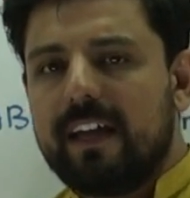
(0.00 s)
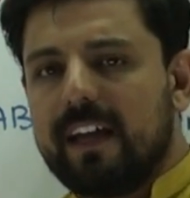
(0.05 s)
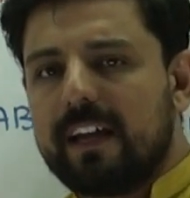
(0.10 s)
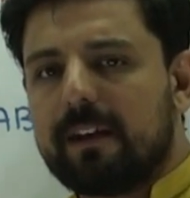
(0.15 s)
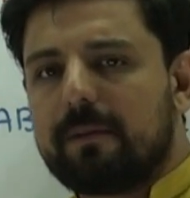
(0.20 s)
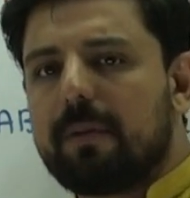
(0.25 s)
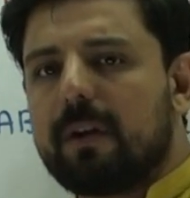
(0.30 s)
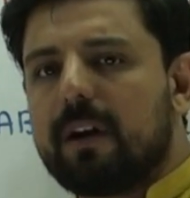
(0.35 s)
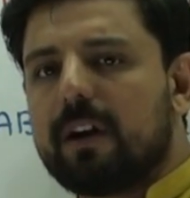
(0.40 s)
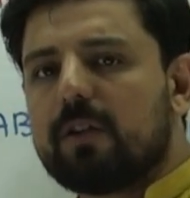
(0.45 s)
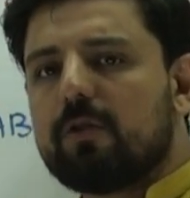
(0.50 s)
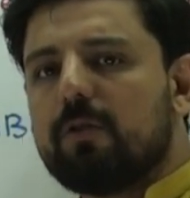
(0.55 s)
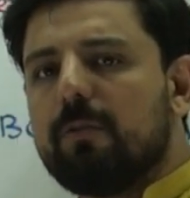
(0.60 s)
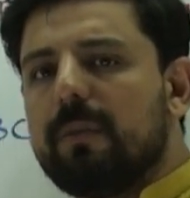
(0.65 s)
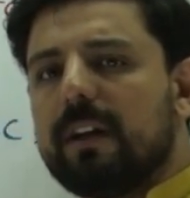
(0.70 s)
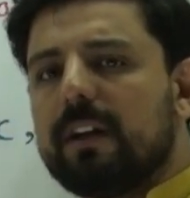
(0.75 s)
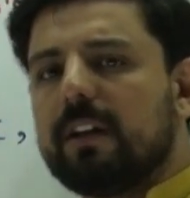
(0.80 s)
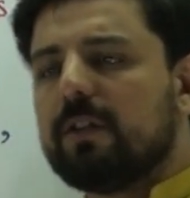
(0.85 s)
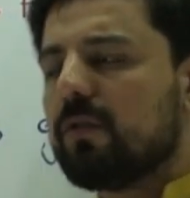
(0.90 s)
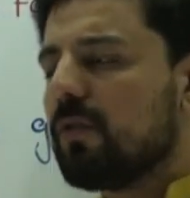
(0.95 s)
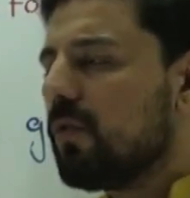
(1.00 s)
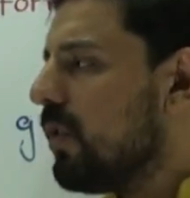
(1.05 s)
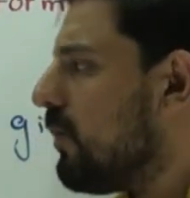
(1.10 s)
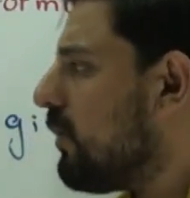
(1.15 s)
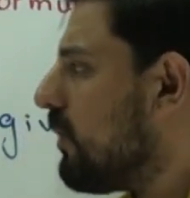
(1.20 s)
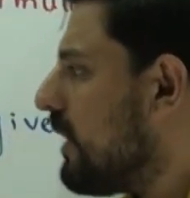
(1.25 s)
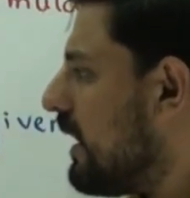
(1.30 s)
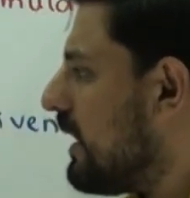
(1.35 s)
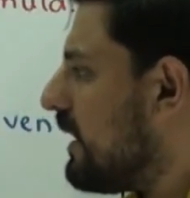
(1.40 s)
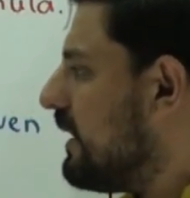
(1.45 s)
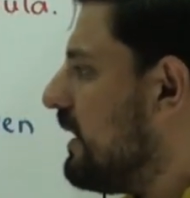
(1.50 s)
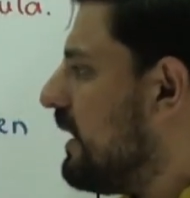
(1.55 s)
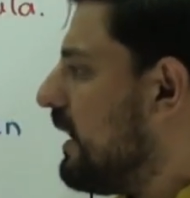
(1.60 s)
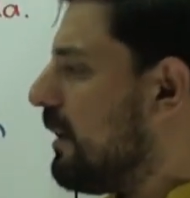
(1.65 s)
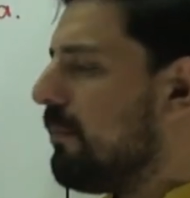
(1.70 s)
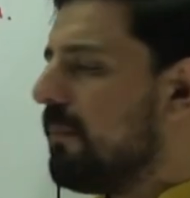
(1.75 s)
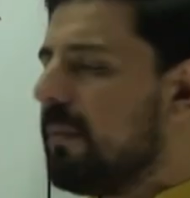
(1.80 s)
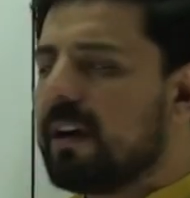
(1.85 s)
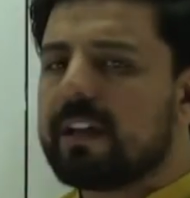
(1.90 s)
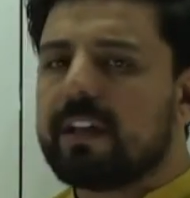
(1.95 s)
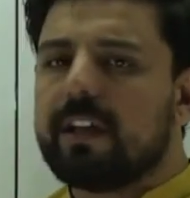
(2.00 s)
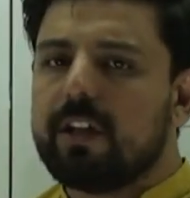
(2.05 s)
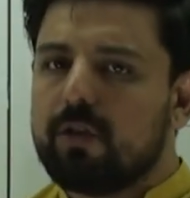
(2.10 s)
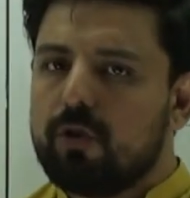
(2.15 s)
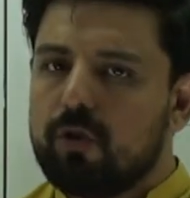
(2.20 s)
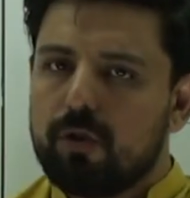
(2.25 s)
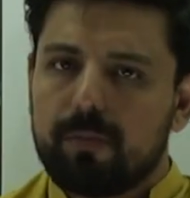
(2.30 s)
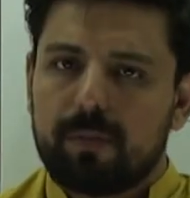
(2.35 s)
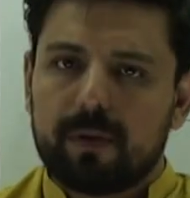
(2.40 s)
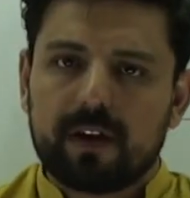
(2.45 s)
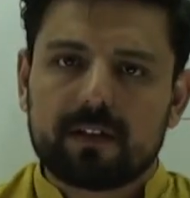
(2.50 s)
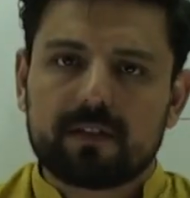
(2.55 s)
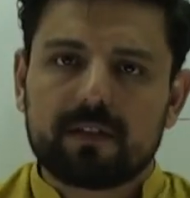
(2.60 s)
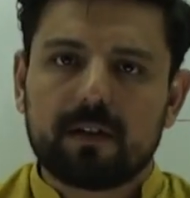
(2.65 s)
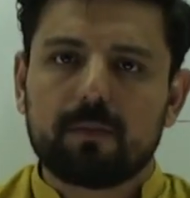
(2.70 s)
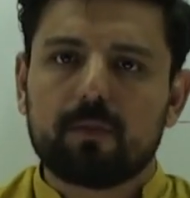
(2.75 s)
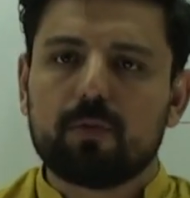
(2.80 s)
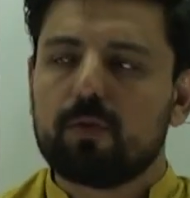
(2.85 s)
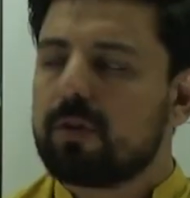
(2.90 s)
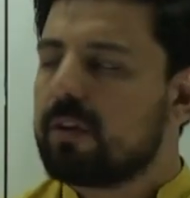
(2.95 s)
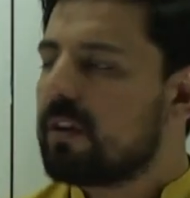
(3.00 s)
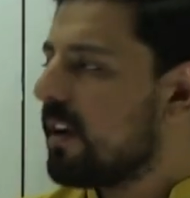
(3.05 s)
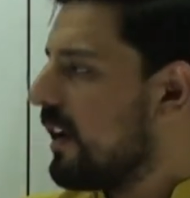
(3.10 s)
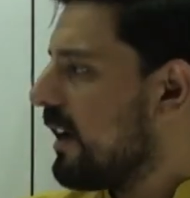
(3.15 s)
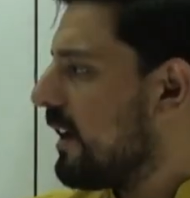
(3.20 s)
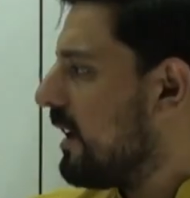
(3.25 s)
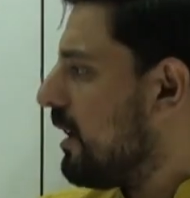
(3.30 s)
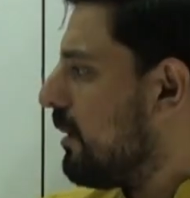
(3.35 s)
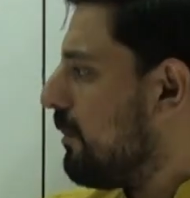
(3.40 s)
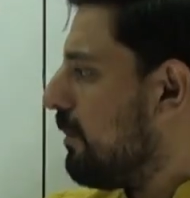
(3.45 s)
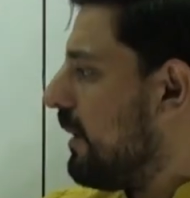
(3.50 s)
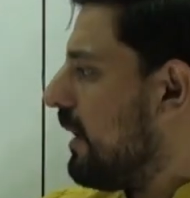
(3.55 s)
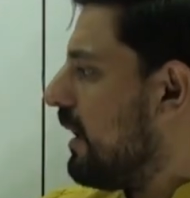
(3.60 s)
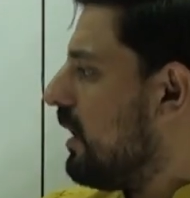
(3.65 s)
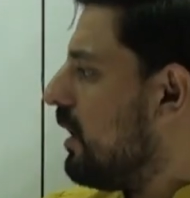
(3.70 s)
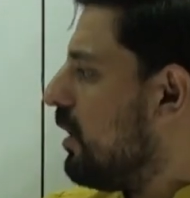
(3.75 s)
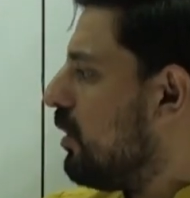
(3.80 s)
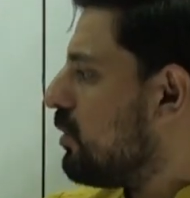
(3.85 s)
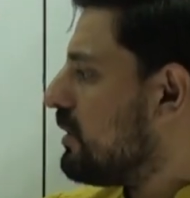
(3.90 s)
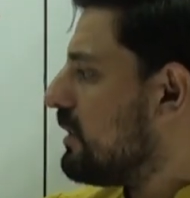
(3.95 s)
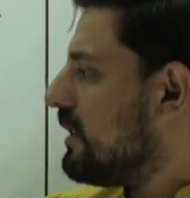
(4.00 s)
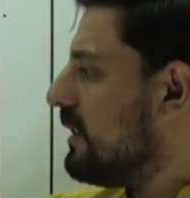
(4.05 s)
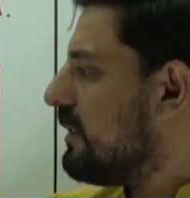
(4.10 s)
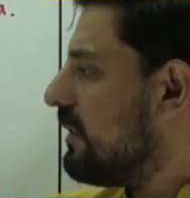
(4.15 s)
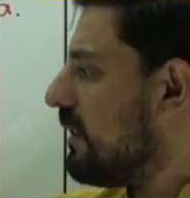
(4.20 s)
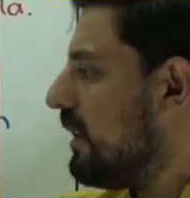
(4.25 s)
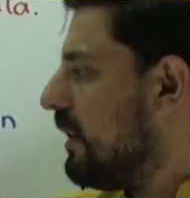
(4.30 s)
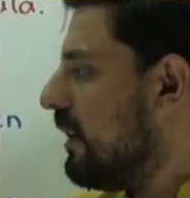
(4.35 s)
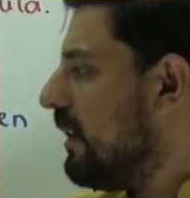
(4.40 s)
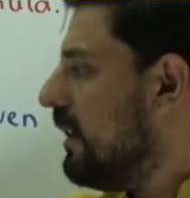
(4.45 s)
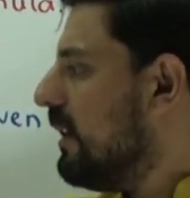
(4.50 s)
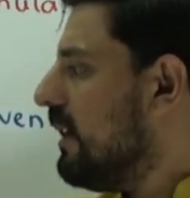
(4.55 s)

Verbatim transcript: एक पार्ट को मैंने सोल्व कर दिया बाकी दो पार्ट्स आप खुद ट्राई करें पहला और तीसरा